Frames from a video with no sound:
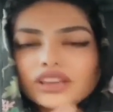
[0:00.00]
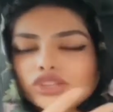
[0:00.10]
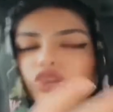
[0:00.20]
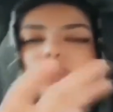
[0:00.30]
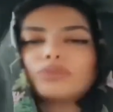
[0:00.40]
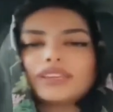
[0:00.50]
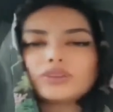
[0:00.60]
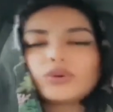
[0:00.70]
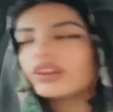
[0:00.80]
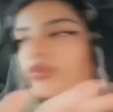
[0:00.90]
شومي
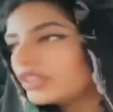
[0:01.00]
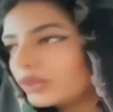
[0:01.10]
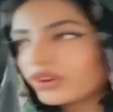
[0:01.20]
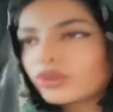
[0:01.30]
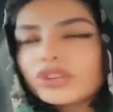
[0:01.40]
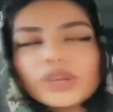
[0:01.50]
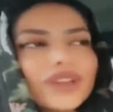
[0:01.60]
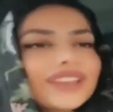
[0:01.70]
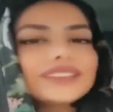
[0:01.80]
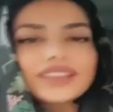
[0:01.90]
وروني وروني
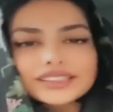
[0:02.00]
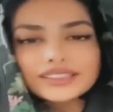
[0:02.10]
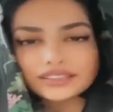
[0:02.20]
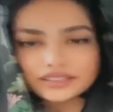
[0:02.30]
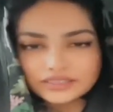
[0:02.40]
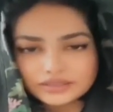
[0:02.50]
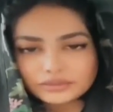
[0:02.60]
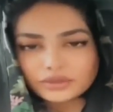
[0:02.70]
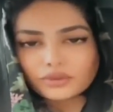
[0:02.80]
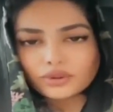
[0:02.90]
وين التقدير
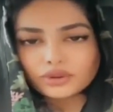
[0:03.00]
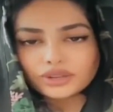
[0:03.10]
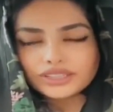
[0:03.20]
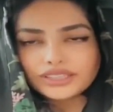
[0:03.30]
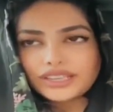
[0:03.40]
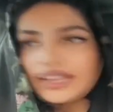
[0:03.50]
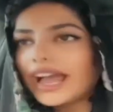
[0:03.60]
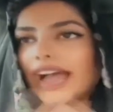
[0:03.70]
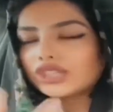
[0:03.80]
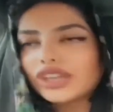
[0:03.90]
بالموضوع
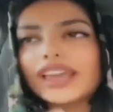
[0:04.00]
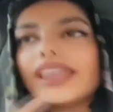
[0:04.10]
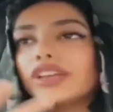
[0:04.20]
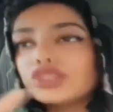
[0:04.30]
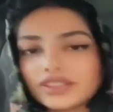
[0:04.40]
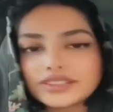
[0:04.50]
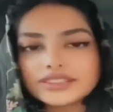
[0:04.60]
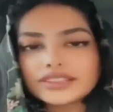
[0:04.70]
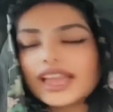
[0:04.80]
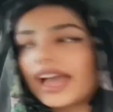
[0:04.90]
عشان انا
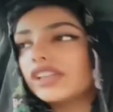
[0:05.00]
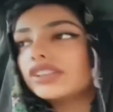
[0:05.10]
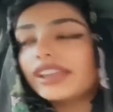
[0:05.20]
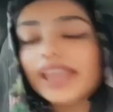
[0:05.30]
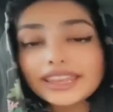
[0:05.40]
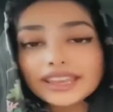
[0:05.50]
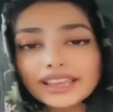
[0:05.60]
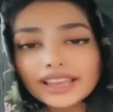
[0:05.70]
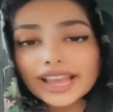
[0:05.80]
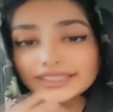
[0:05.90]
اجلس عشان
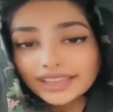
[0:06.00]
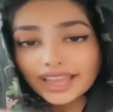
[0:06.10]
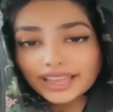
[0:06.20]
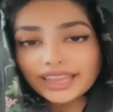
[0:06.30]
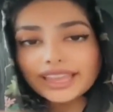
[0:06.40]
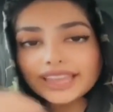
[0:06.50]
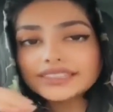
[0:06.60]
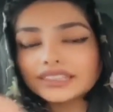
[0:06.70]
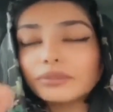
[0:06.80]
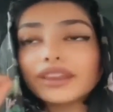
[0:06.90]
انا ادائي
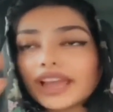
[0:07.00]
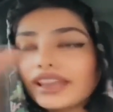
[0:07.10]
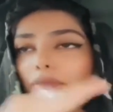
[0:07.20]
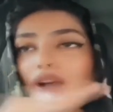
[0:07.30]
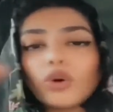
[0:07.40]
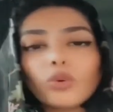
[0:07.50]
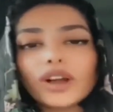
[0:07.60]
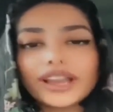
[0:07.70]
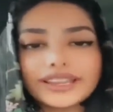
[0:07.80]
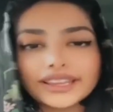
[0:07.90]
يستمر على ما هو
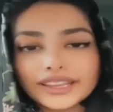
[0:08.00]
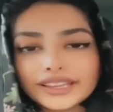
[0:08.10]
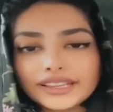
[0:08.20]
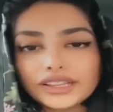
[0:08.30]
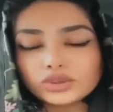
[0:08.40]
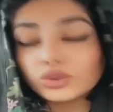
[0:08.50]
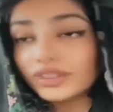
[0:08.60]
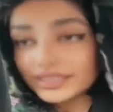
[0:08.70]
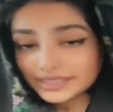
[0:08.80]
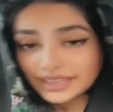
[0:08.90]
عليه طول
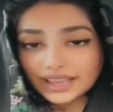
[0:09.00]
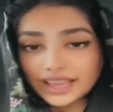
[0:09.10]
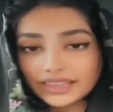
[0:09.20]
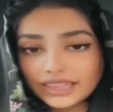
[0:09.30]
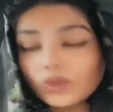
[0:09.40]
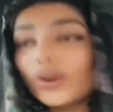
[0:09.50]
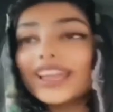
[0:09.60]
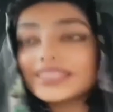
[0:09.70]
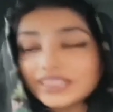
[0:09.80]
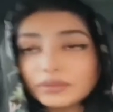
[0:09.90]
السنه هذه
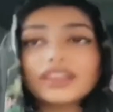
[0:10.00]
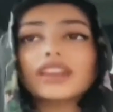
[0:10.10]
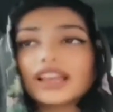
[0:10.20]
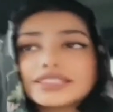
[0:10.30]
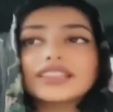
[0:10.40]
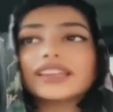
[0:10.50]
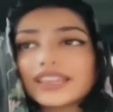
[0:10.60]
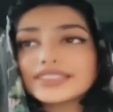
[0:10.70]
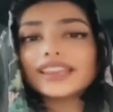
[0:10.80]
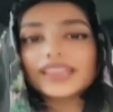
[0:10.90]
ويستمر اصلا
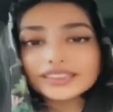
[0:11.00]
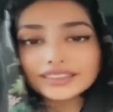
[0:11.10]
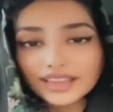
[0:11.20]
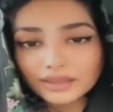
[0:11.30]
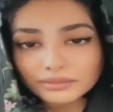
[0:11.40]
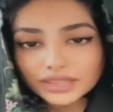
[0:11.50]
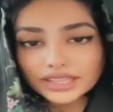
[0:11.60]
الى سنه قدام